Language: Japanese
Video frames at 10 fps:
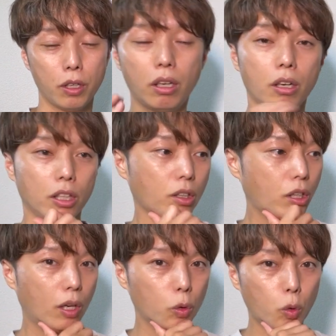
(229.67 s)
えだっ
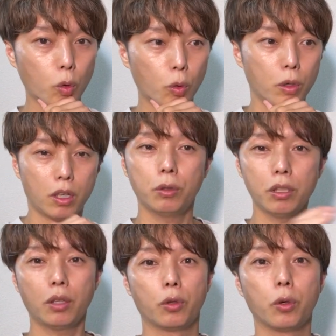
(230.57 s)
てあの子普
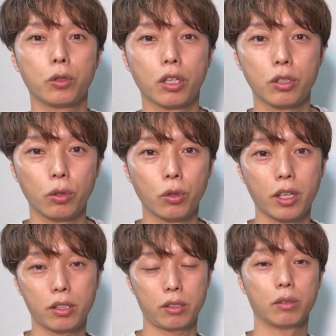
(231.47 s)
段の養成所の
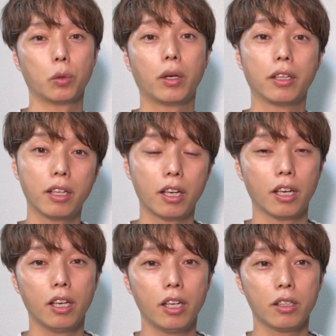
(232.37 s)
レッスンとか
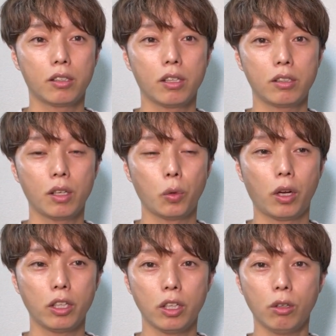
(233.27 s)
で先生と
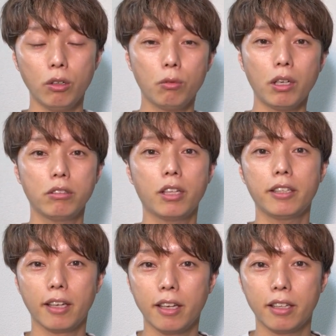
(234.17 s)
かに「あ悪くない
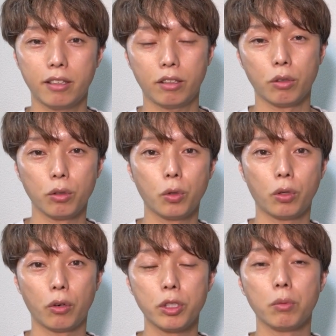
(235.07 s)
ね」っていう評
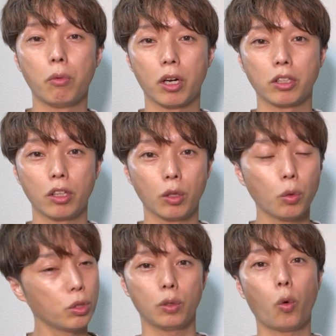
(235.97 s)
価をいつももらってて
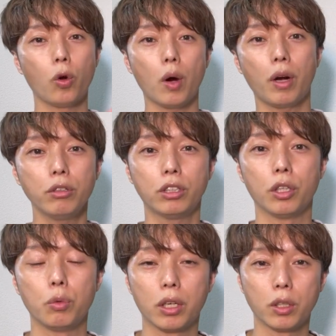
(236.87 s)
特にここが悪いって
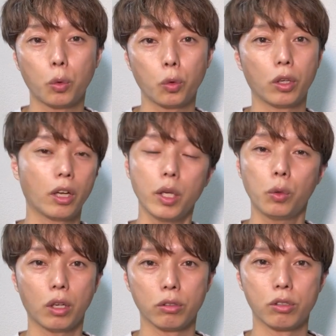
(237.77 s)
言われたことがない子
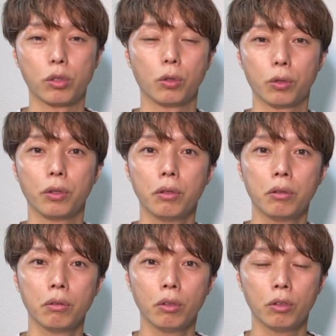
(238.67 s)
なんですよ
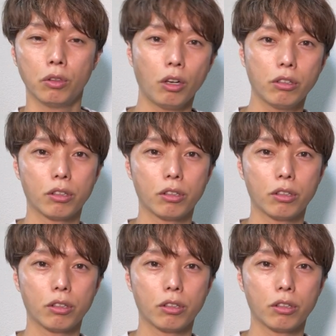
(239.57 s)
なんでで